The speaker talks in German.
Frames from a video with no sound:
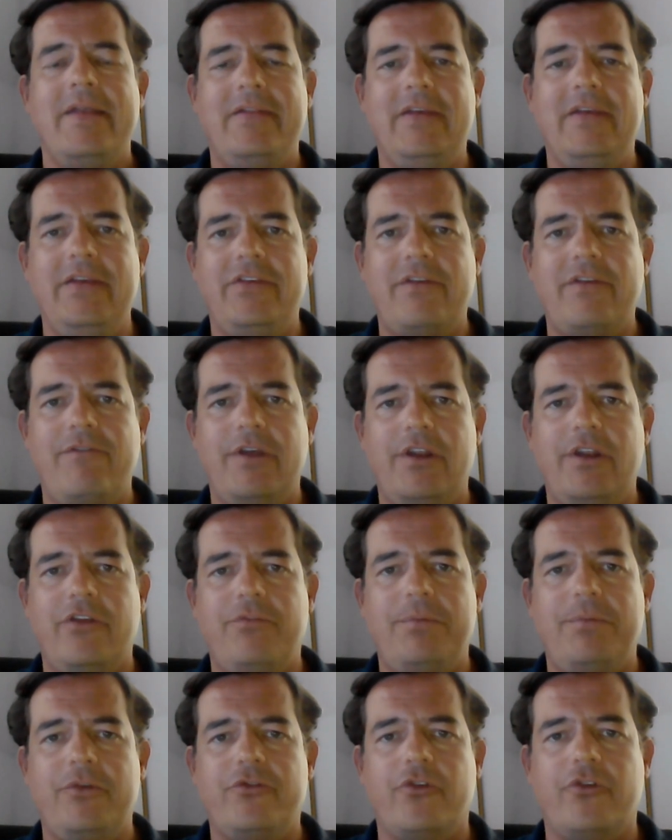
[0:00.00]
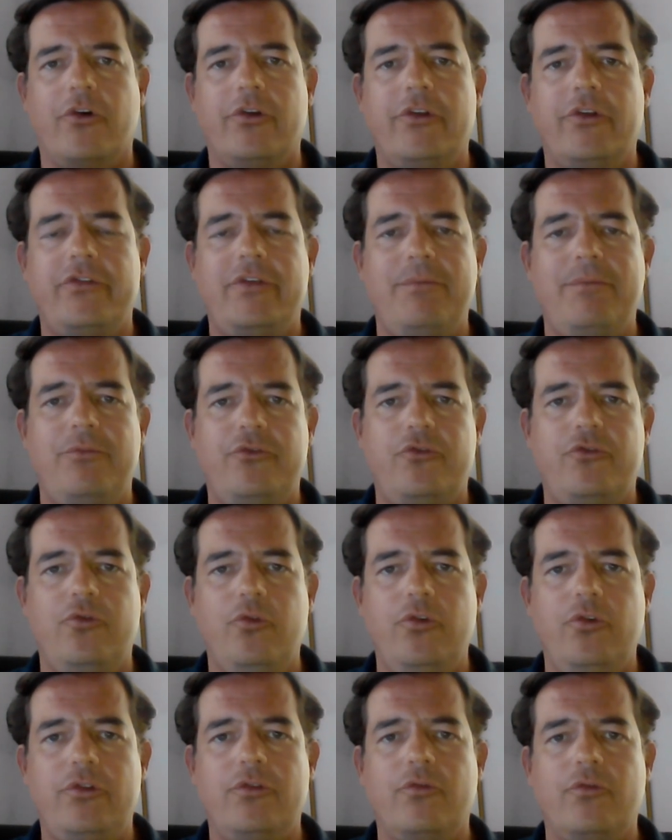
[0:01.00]
Diese wird es besonders im
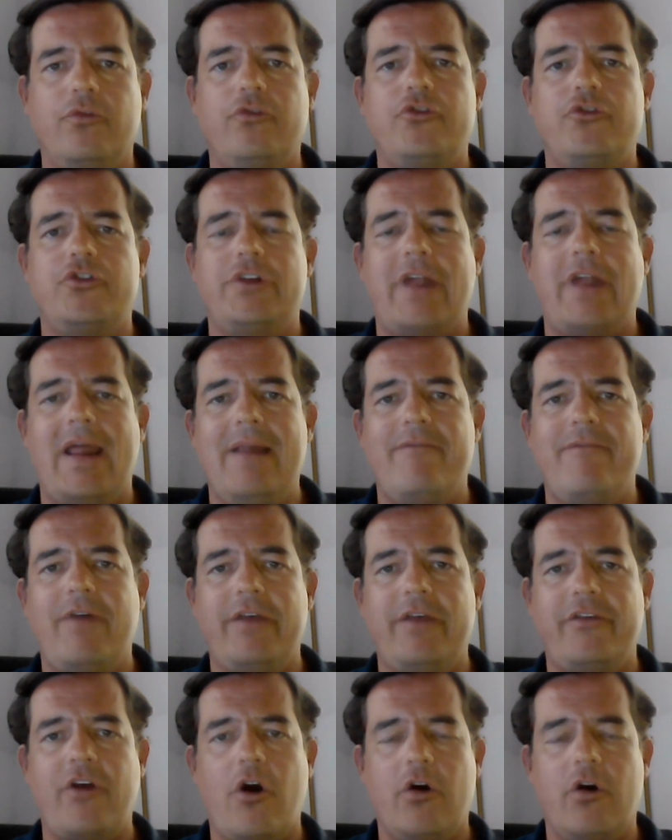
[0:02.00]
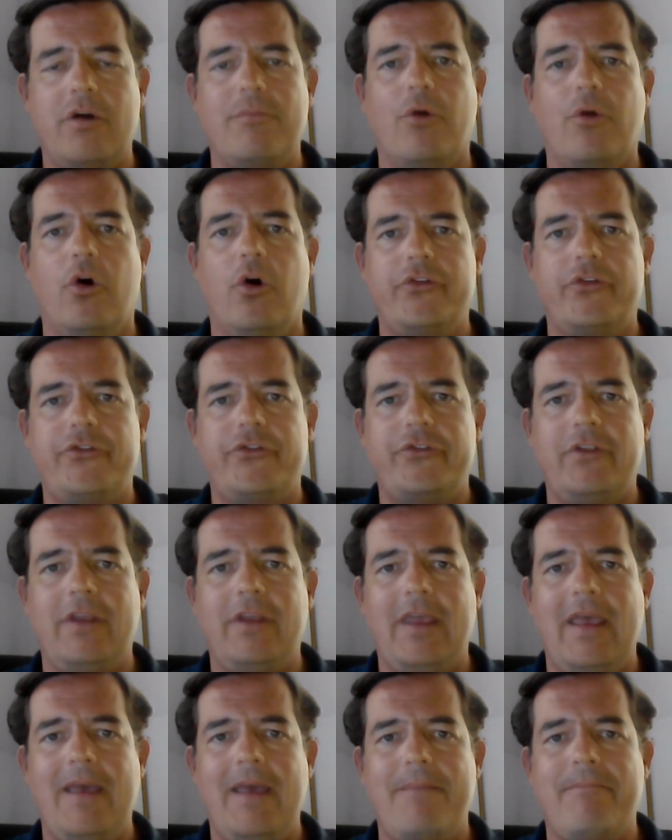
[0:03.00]
Süden und stellenweise auch im Osten
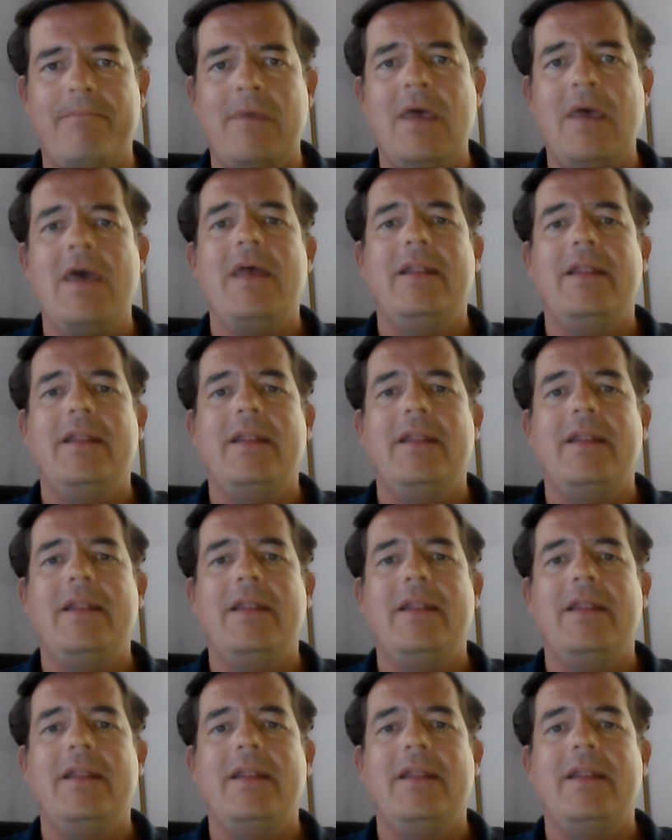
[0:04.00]
geben.